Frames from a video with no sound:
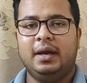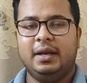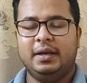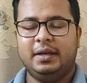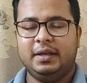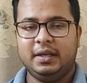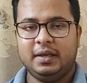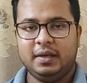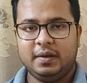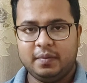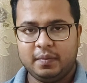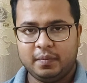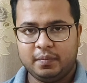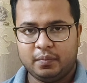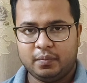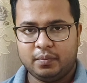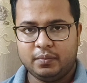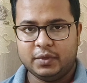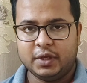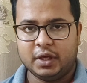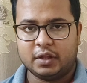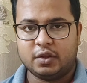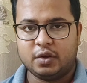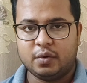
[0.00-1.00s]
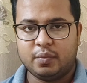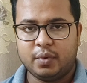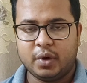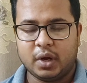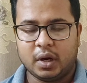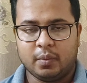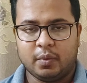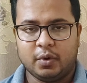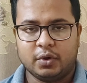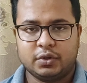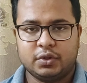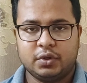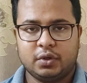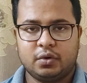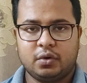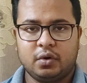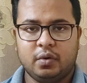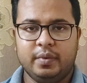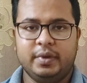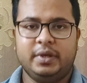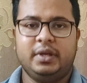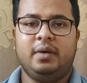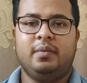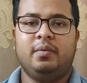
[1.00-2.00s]
এটি জাতীয় পরামর্শ
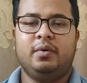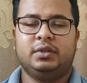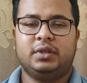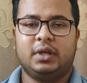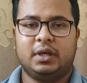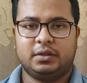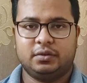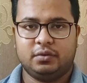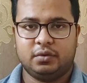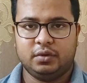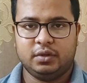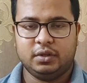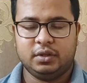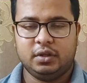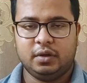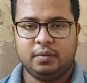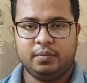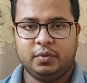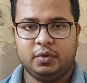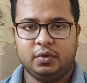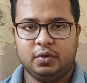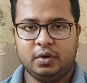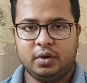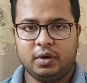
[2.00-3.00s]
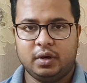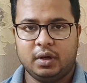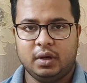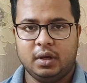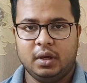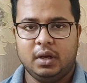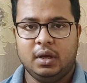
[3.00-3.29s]
কমিটি এবং স্বাস্থ্য অধিদপ্তর